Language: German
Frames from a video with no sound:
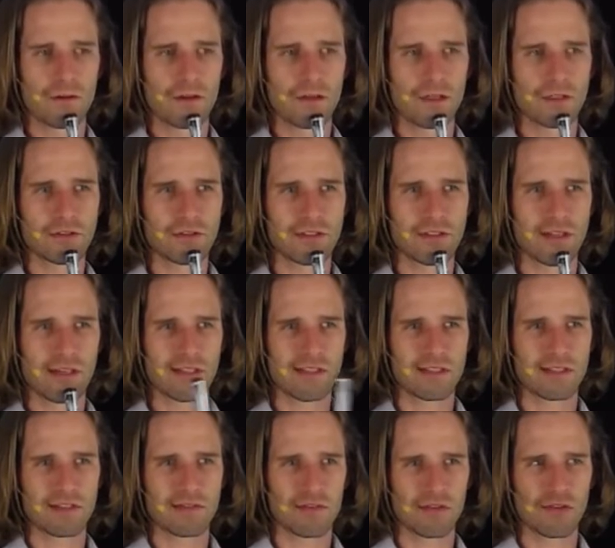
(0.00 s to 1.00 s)
Also das
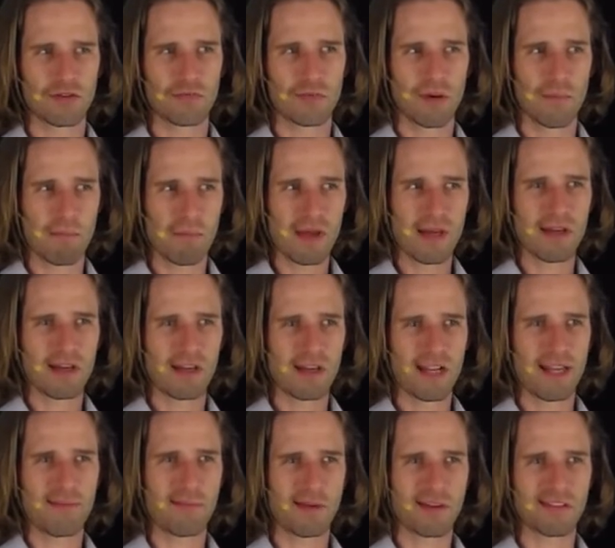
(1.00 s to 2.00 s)
heißt, über mehrere
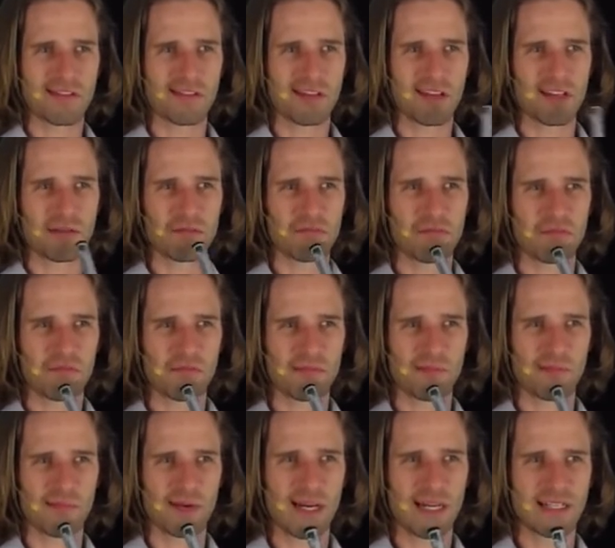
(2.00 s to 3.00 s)
Leben gesehen
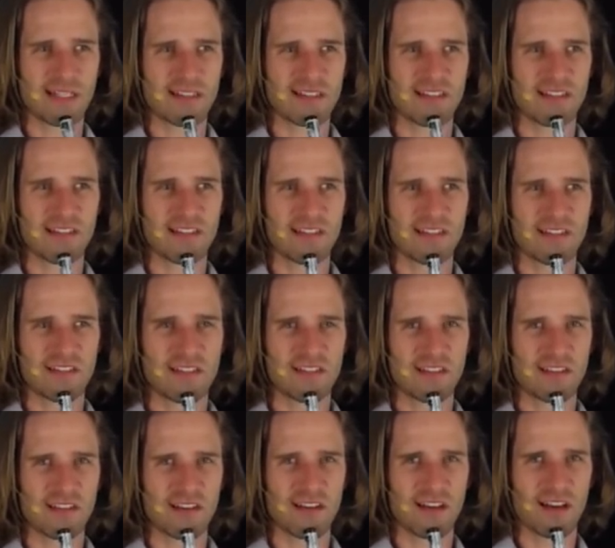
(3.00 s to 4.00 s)
hat
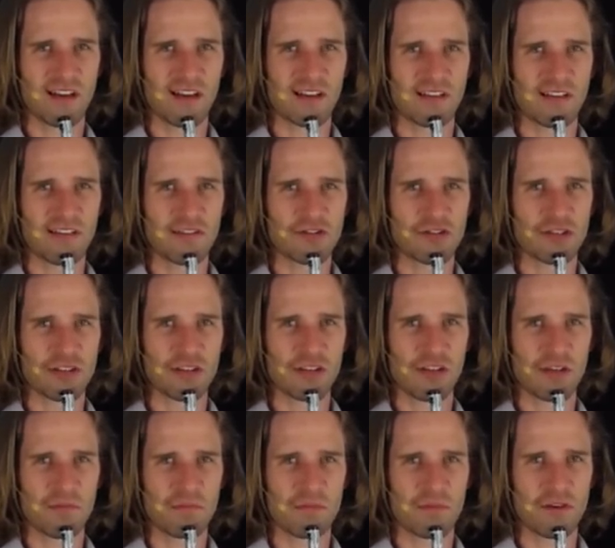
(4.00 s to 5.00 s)
dieses
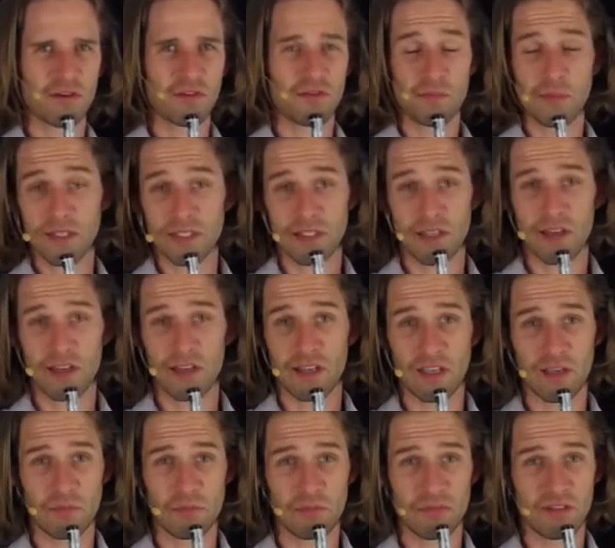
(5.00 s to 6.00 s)
Renditestreben auf materieller
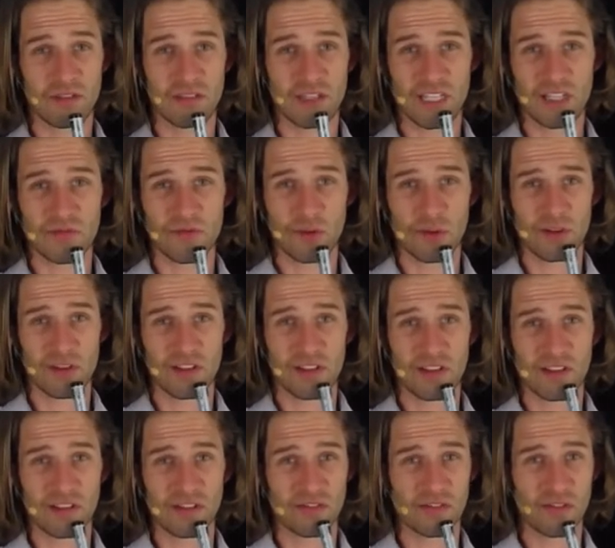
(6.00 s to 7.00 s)
Ebene nicht
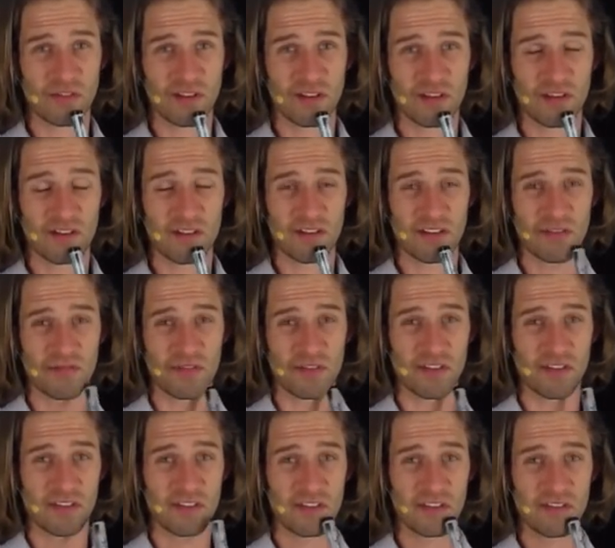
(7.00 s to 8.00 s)
wirklich sonderlich viel
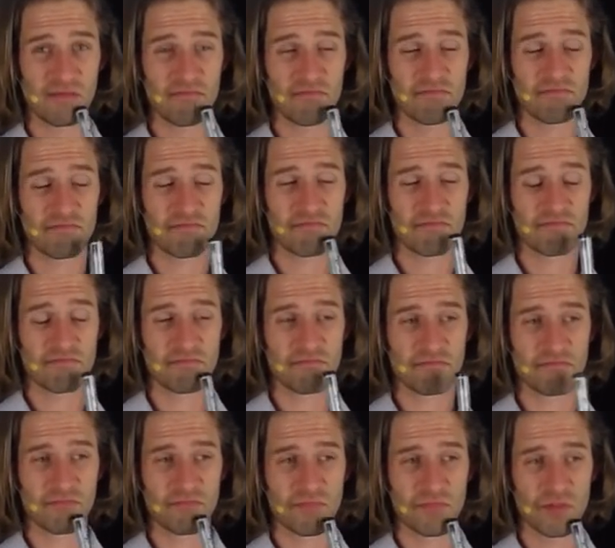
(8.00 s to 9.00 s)
Sinn.
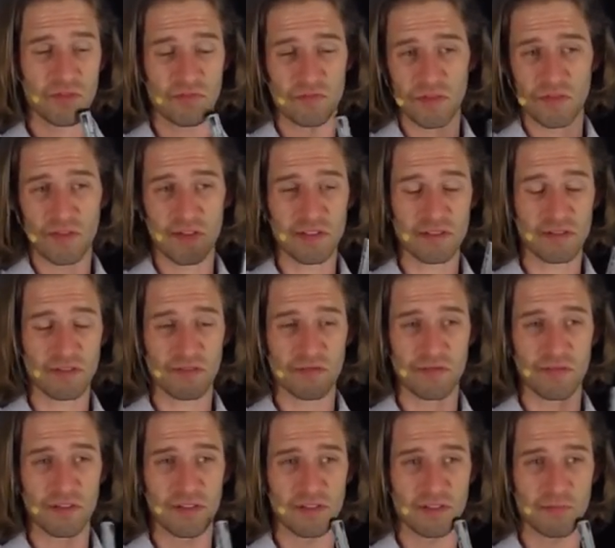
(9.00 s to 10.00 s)
Wer weiß auch,
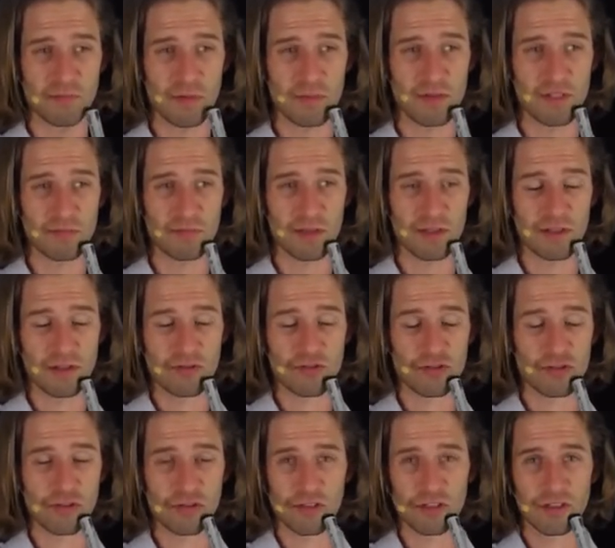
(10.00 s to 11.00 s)
wie das denn beim nächsten Mal hier
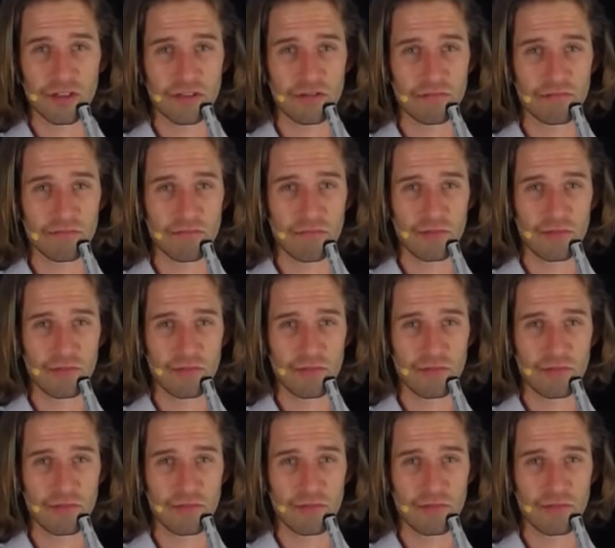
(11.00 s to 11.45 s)
ausschaut, keine Ahnung.